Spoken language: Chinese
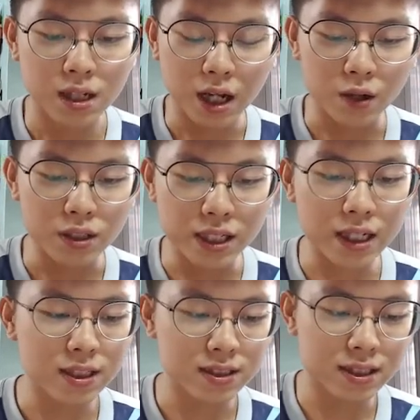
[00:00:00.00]
好，一样
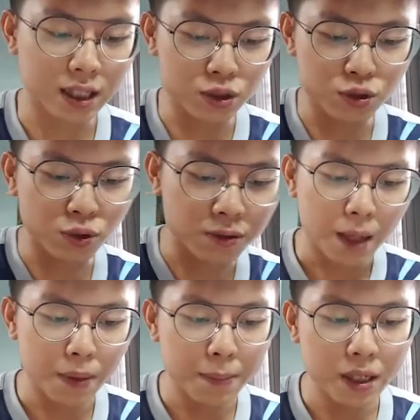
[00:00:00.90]
的，接下去做。阿
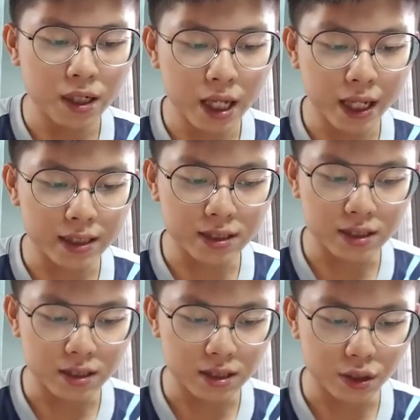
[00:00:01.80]
波比勒 x
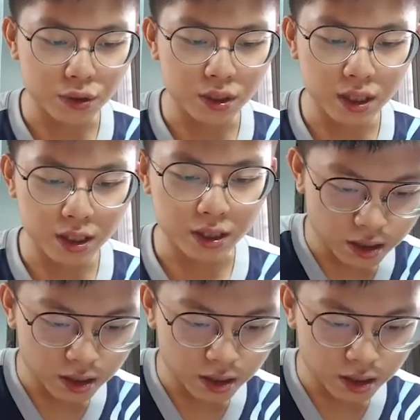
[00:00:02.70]
等于二，